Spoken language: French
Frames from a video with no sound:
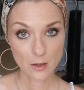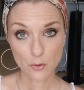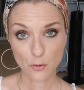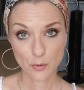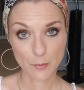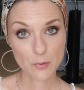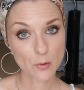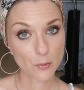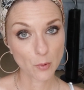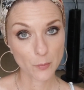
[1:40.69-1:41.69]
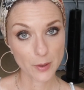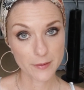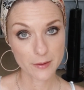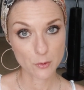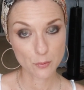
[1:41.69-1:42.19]
Je suis absolument pas
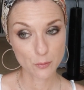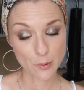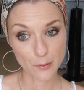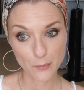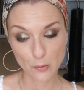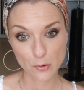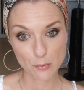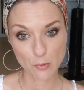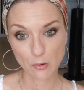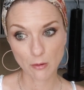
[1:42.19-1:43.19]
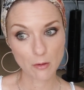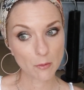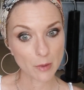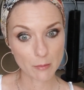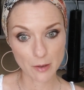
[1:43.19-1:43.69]
déçue. Et franchement,
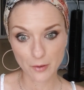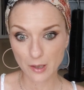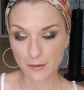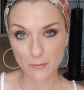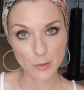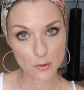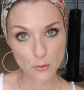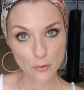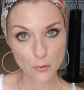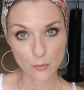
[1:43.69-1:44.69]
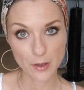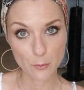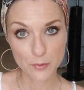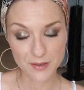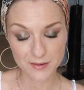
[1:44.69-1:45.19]
même avec la semaine chaude qu'on a
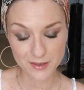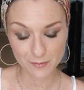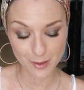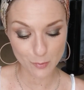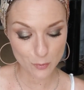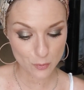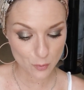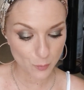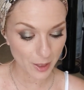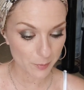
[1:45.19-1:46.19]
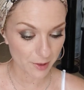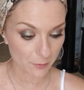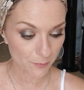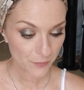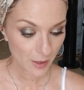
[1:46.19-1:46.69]
eue, ça tient vraiment super bien.